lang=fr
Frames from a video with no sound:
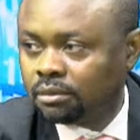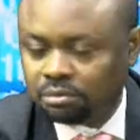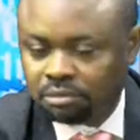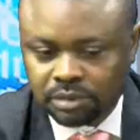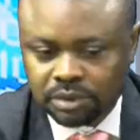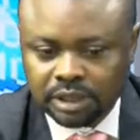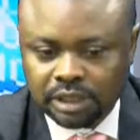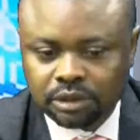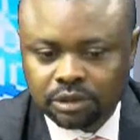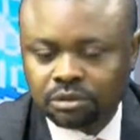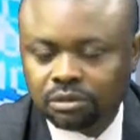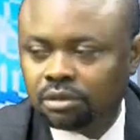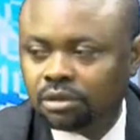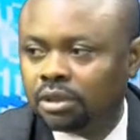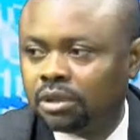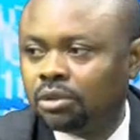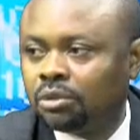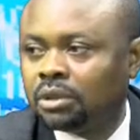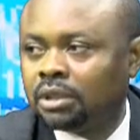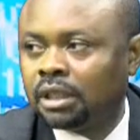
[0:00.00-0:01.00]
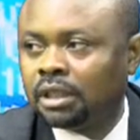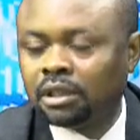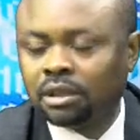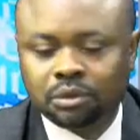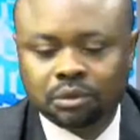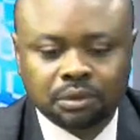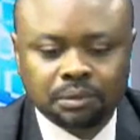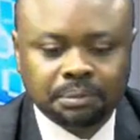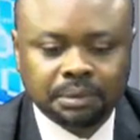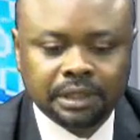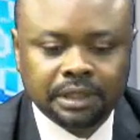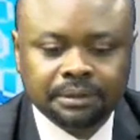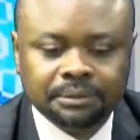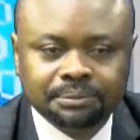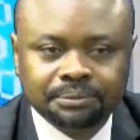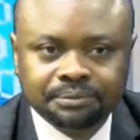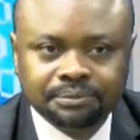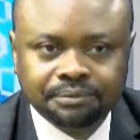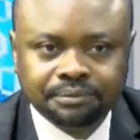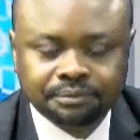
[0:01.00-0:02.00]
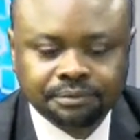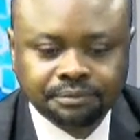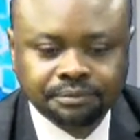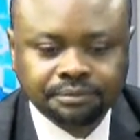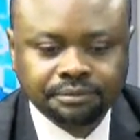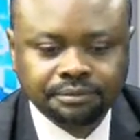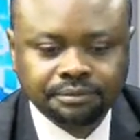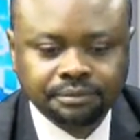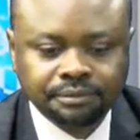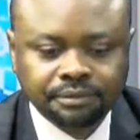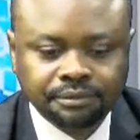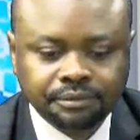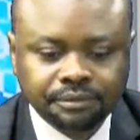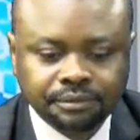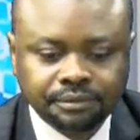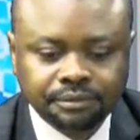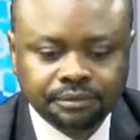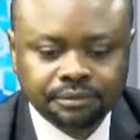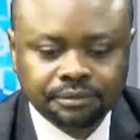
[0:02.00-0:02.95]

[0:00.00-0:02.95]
De, alors aujourd'hui, comment, dans notre pays. Aujourd'hui, comment pousser